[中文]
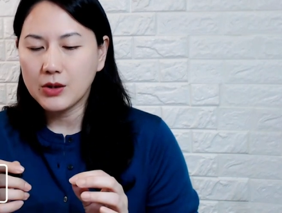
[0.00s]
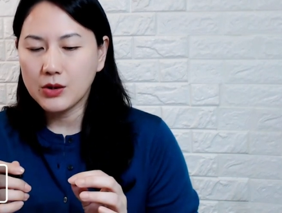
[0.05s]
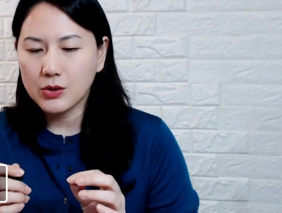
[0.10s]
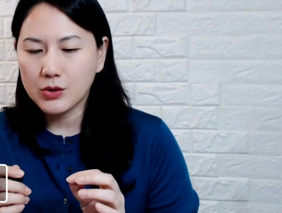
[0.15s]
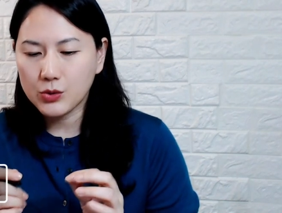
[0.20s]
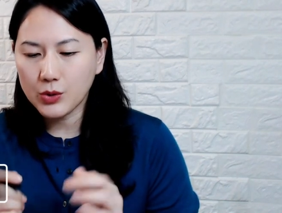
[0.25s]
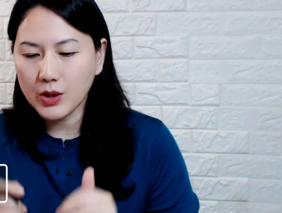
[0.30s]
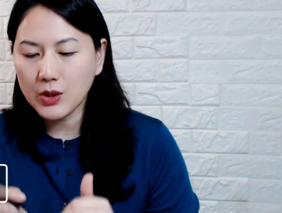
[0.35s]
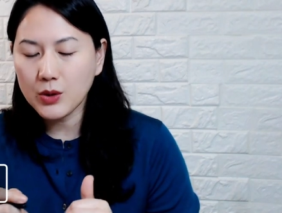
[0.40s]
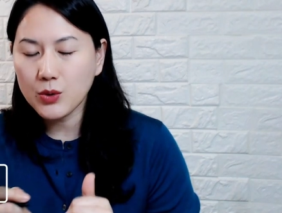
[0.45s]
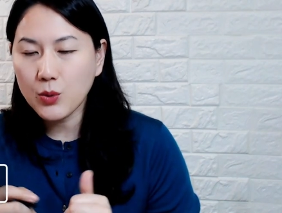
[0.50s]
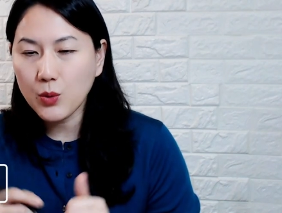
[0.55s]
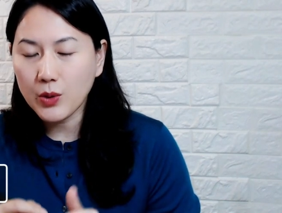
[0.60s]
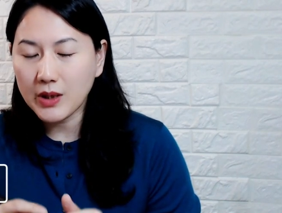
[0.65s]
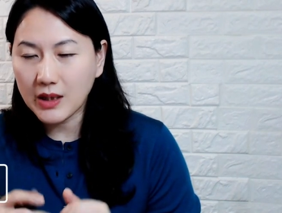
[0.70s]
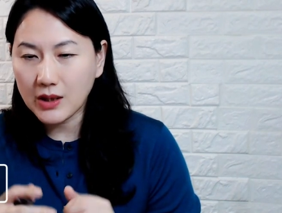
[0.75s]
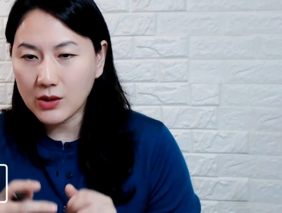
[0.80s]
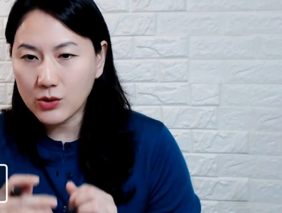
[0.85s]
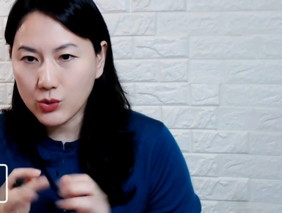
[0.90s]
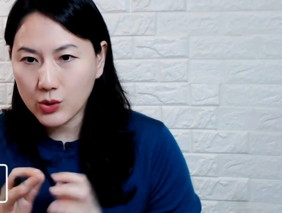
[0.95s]
所以，如果
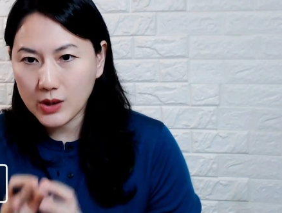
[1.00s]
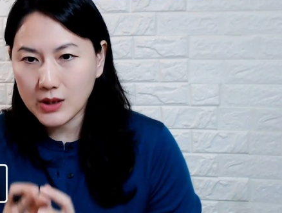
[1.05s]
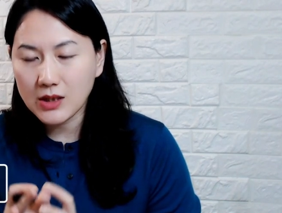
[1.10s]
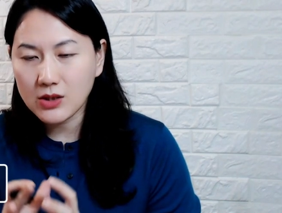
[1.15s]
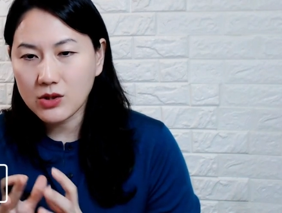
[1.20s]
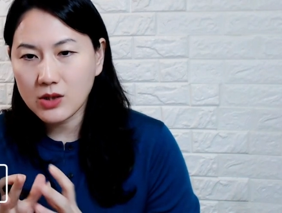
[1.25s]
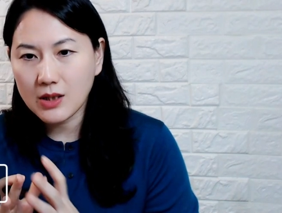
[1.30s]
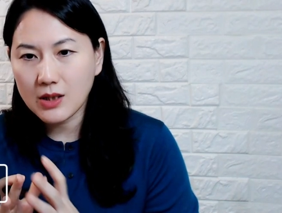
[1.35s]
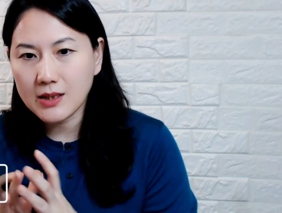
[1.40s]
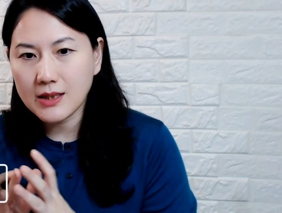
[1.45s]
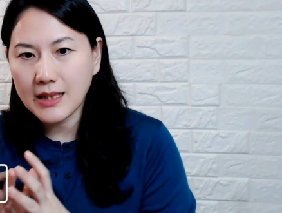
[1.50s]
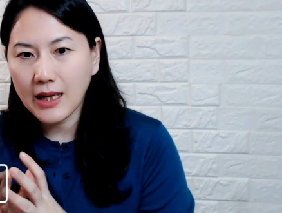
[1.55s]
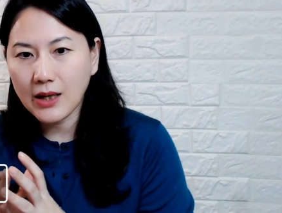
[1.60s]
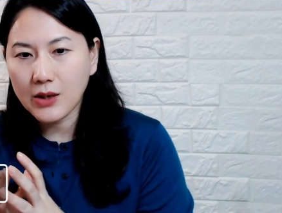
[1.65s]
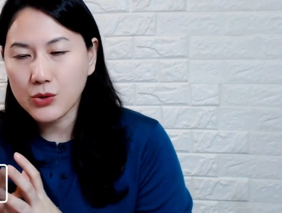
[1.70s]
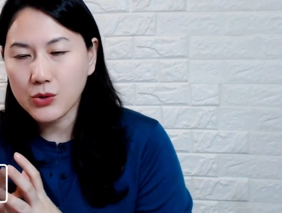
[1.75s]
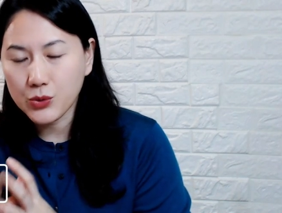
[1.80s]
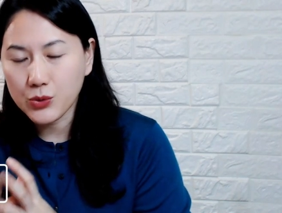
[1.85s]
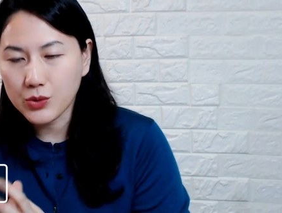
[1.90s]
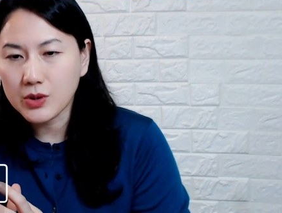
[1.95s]
您最近正在
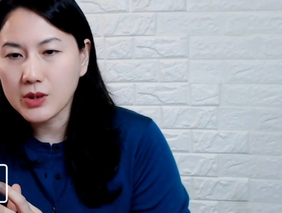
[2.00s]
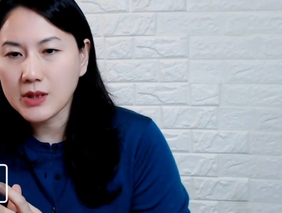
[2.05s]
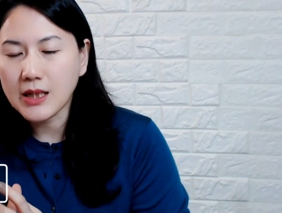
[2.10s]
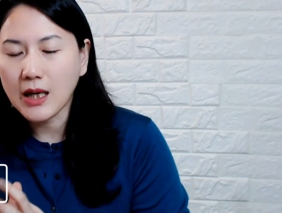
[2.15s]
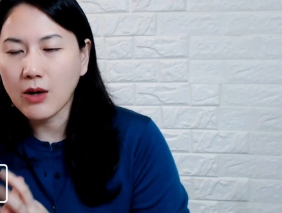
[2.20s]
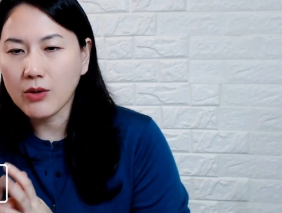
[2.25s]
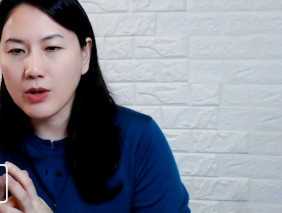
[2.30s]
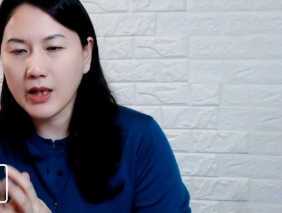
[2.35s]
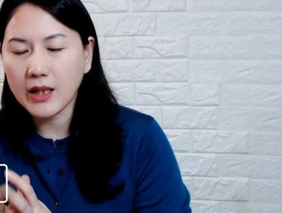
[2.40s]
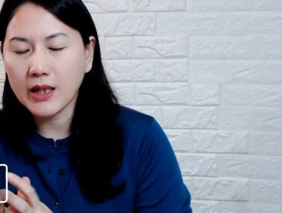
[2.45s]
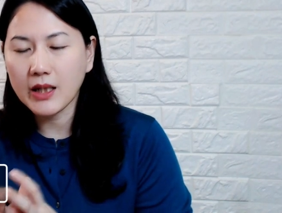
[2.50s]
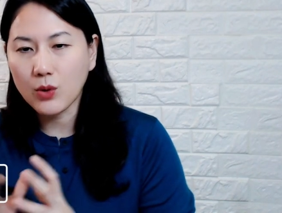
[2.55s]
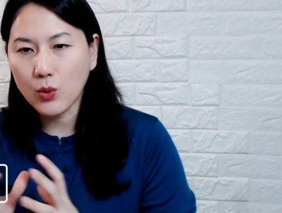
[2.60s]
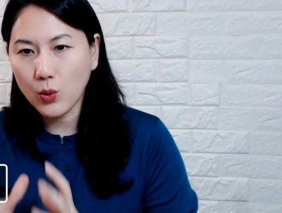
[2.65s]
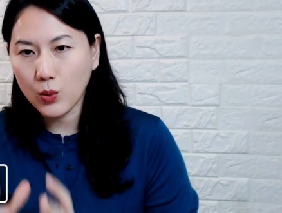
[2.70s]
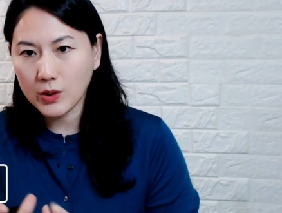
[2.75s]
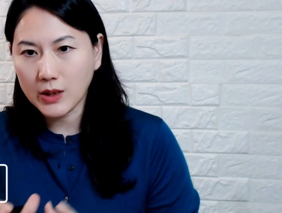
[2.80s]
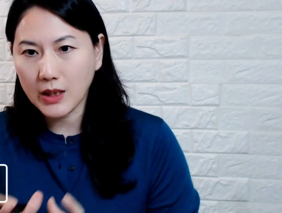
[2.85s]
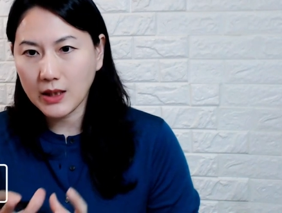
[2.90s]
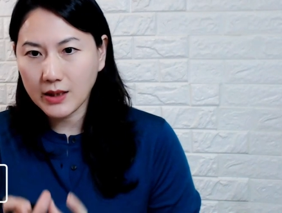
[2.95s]
寻找可以
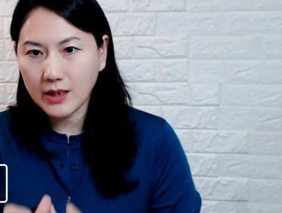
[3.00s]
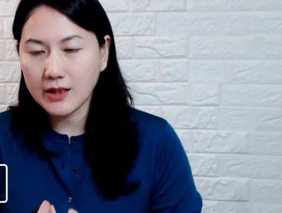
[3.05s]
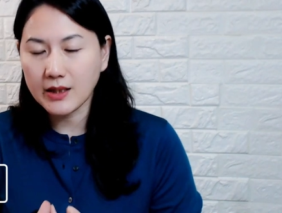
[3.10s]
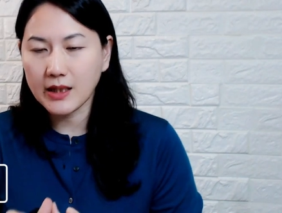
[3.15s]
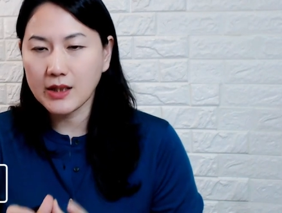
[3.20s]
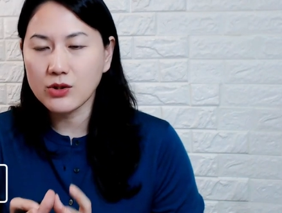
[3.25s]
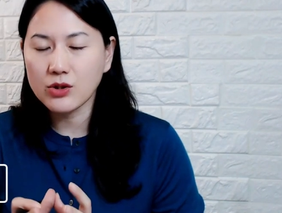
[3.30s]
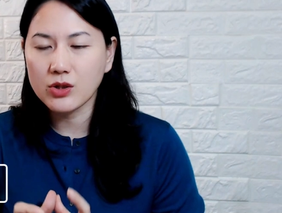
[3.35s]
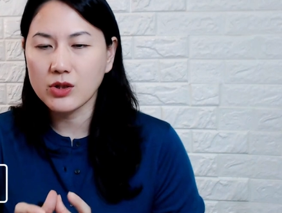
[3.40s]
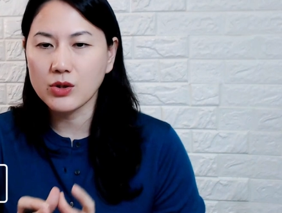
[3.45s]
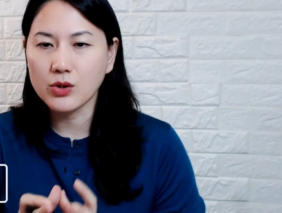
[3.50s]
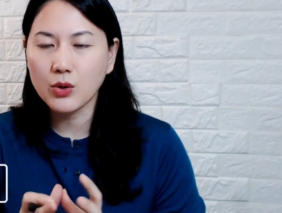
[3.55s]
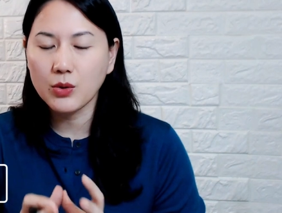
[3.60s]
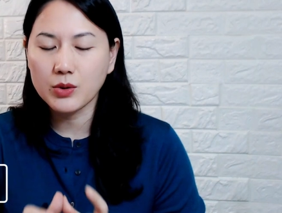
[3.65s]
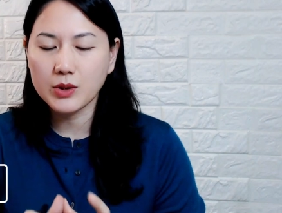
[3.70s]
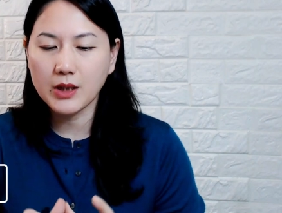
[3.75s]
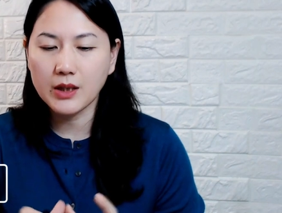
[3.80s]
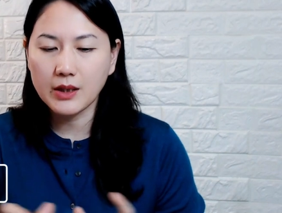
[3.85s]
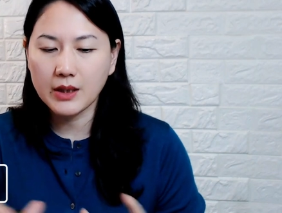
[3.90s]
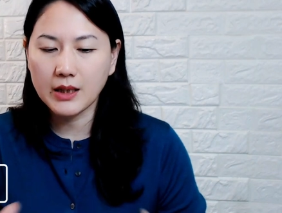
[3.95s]
固定定点使用
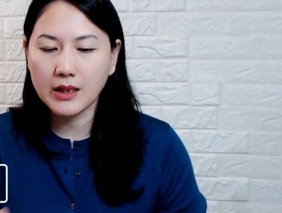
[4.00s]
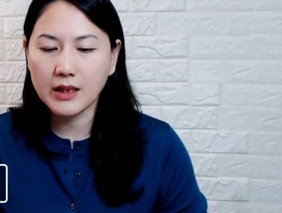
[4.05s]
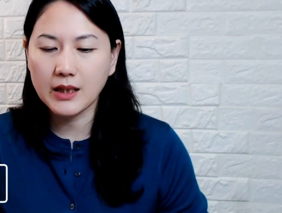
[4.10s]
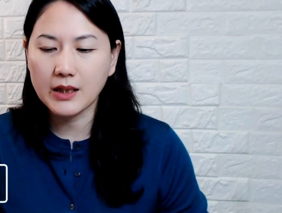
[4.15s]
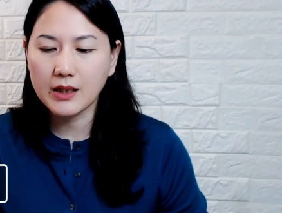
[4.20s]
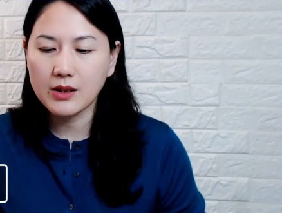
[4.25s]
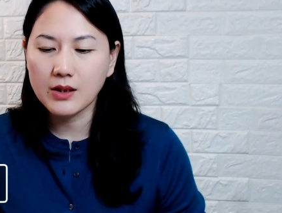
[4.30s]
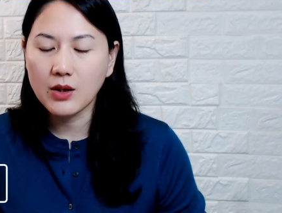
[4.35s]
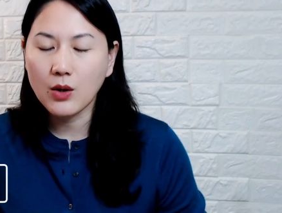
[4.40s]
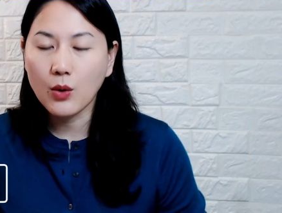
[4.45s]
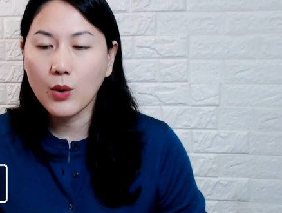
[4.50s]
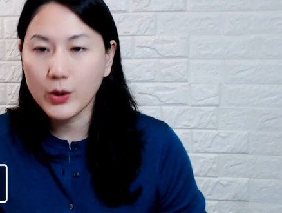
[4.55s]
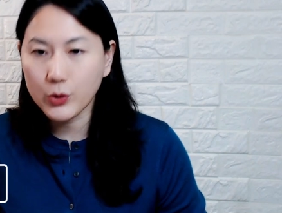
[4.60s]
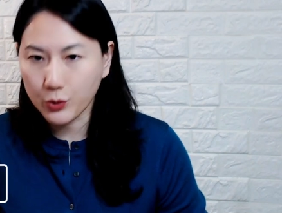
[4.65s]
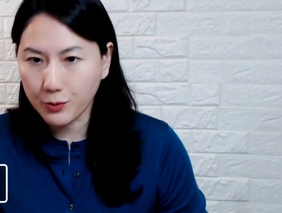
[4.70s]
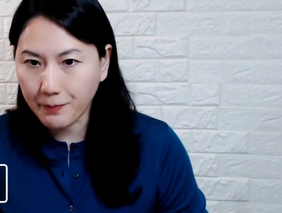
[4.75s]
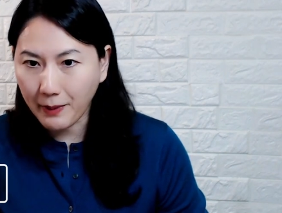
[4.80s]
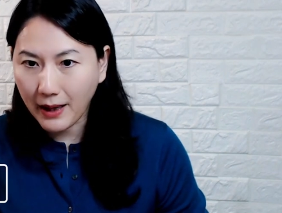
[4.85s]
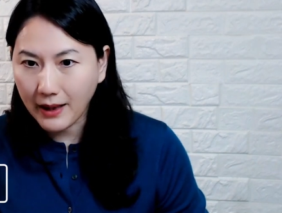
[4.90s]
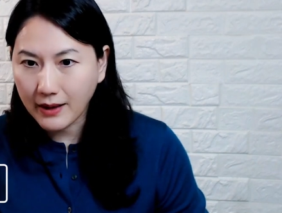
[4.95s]
的一个绘
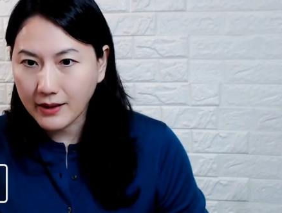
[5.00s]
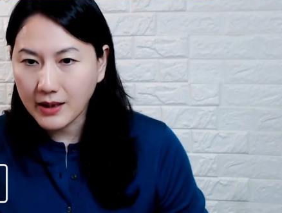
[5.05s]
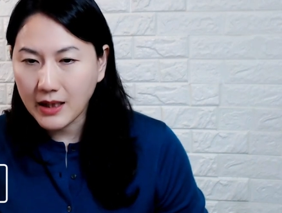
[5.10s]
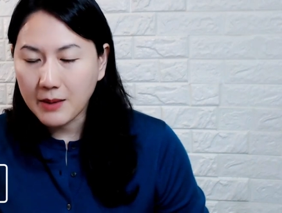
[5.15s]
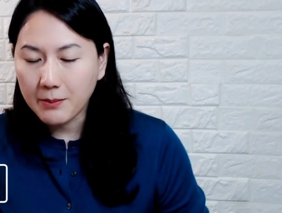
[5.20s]
图板，